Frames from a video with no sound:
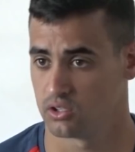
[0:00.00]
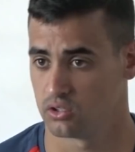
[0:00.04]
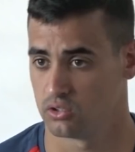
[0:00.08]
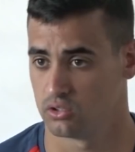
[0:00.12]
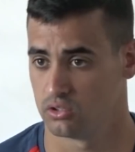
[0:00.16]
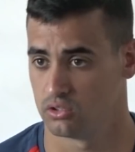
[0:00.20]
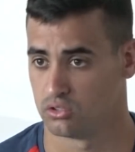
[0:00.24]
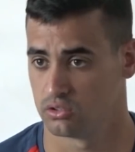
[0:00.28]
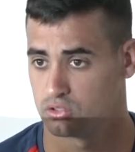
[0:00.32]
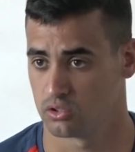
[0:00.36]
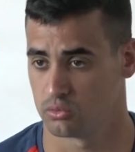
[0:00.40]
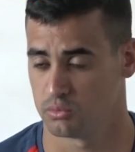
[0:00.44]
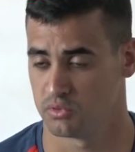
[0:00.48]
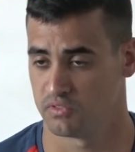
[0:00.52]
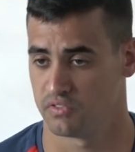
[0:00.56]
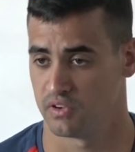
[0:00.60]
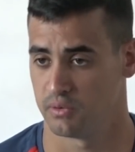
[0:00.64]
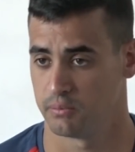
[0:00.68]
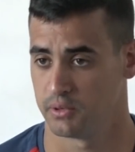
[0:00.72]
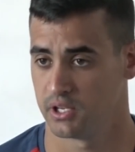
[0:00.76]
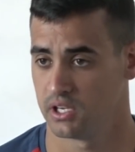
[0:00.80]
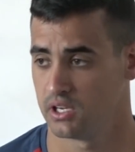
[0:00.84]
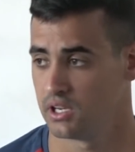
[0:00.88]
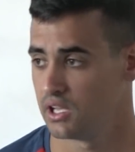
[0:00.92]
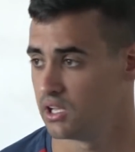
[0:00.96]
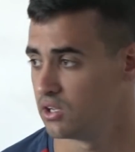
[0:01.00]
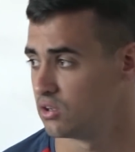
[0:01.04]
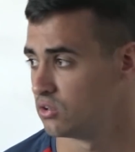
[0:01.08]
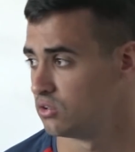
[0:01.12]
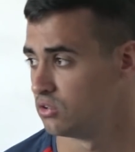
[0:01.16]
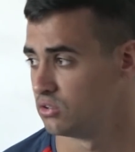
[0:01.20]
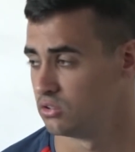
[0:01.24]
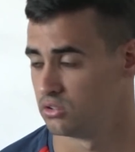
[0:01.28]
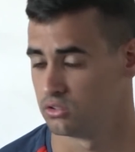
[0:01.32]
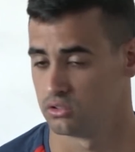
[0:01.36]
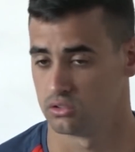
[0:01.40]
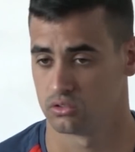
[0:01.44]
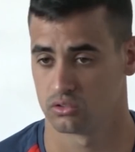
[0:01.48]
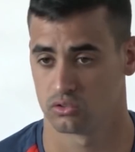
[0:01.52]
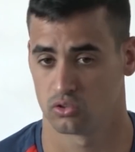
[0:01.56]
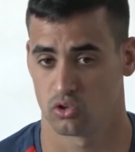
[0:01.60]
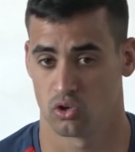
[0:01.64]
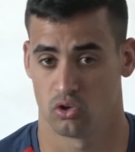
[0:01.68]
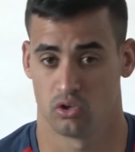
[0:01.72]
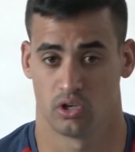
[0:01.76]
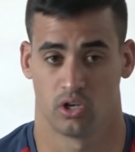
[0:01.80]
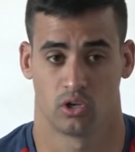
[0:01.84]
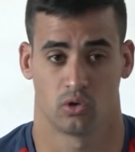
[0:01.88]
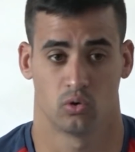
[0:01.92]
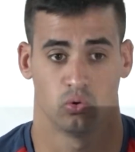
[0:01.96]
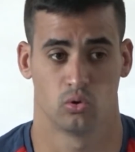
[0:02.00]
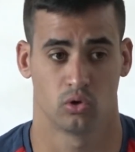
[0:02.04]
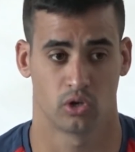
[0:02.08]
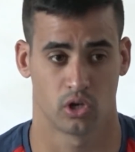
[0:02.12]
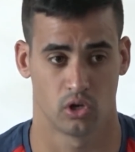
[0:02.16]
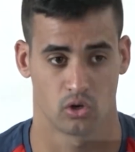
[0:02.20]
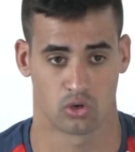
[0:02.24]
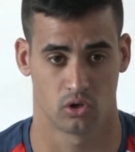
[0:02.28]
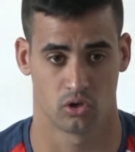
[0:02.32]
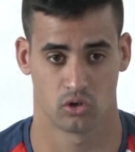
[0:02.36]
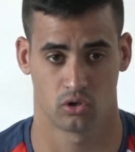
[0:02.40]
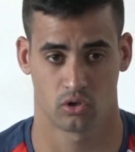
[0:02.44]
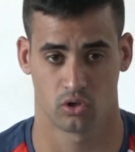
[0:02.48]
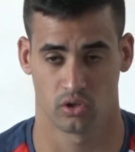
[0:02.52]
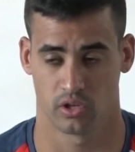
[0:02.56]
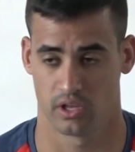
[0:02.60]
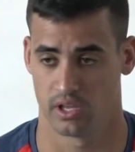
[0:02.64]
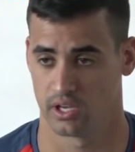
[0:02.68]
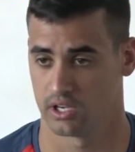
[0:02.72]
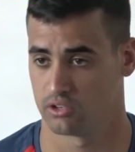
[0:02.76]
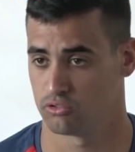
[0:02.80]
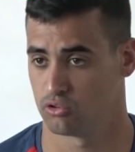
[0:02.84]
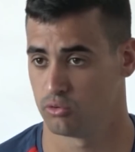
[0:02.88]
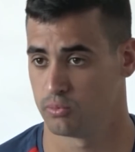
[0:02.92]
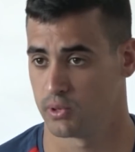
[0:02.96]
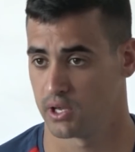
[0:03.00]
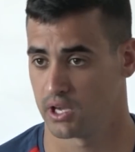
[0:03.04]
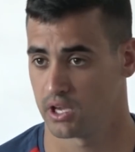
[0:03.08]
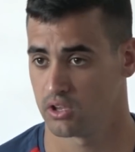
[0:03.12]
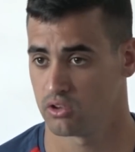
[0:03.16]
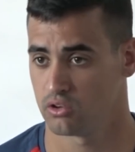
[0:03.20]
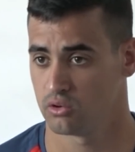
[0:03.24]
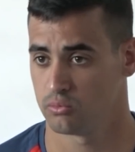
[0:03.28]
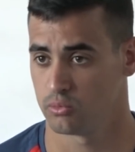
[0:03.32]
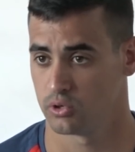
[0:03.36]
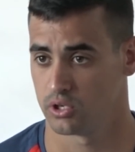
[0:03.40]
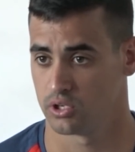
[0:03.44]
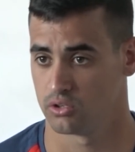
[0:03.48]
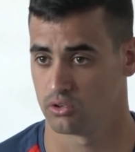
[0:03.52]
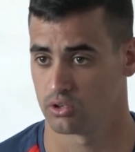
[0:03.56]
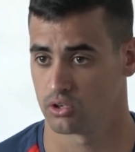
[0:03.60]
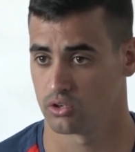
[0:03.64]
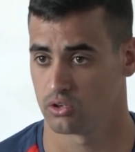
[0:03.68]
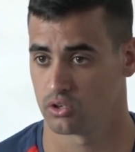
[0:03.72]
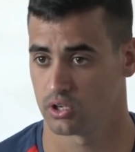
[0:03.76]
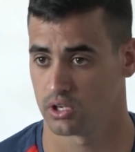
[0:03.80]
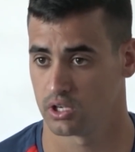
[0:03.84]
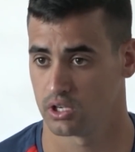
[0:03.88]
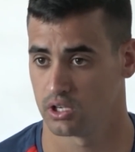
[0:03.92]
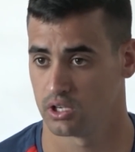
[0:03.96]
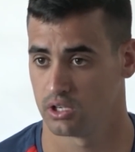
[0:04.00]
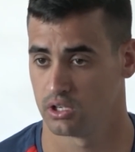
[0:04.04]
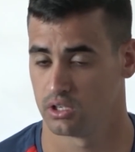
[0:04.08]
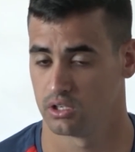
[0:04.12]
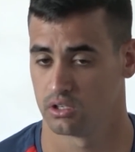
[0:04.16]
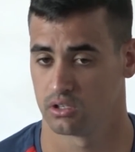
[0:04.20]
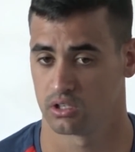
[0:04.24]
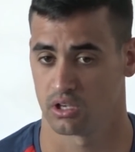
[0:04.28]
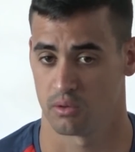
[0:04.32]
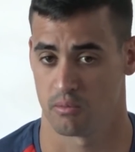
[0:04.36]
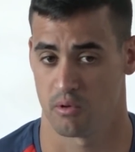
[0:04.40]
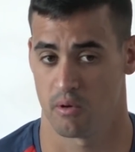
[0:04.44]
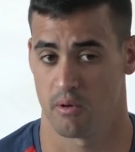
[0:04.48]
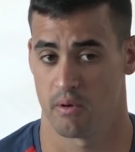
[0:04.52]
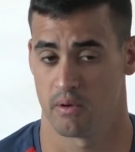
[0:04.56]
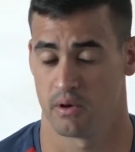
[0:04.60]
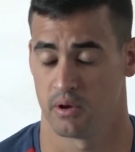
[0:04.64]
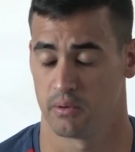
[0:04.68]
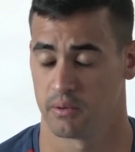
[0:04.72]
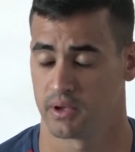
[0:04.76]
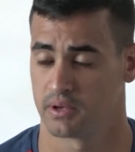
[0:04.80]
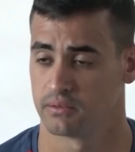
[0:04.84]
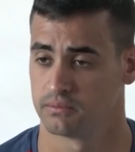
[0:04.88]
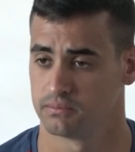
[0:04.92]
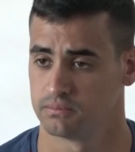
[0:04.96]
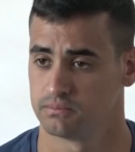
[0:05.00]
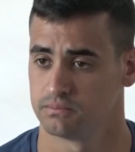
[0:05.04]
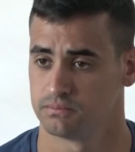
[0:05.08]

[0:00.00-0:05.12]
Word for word: con, con mi familia, y con, el club que lo conozco desde que soy pequeño, pues yo creo que, que me va a venir bien.